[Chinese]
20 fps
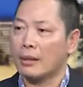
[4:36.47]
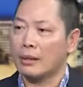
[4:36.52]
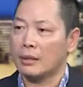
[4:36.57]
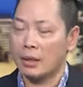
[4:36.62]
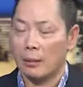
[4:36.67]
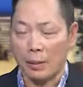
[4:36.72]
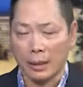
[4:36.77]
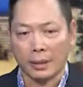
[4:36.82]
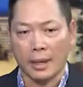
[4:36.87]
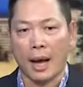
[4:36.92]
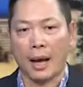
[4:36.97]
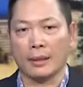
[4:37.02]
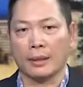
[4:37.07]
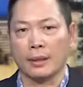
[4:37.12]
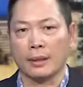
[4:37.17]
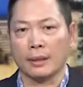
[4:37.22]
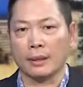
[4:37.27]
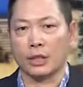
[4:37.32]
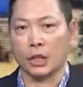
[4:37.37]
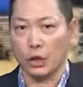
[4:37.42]
这么大
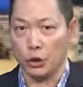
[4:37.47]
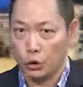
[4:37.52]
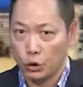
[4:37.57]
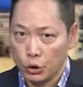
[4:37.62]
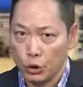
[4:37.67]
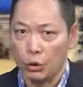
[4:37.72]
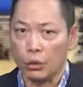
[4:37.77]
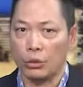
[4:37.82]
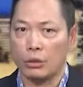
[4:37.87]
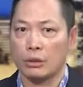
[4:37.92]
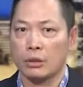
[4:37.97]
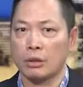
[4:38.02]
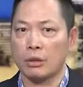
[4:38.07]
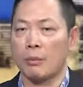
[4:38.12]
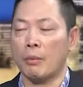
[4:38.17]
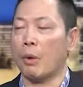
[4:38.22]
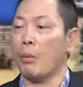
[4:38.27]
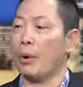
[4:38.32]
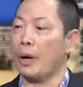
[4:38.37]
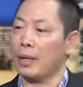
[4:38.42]
的成就，这
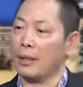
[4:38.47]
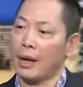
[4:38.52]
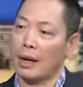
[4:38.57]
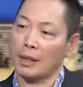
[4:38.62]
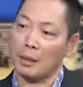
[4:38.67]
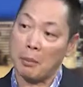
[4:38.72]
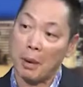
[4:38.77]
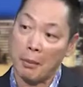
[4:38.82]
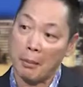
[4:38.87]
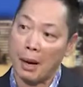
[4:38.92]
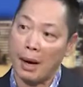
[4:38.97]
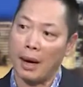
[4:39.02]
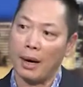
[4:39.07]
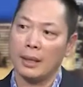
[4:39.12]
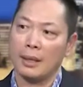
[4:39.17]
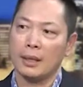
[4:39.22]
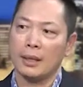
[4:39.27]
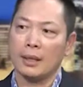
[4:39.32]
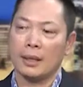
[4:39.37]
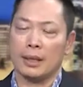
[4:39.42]
么伟大的妈妈，
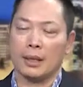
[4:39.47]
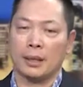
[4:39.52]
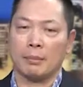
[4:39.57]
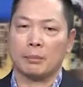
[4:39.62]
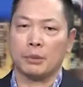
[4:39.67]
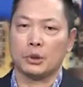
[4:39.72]
是啊，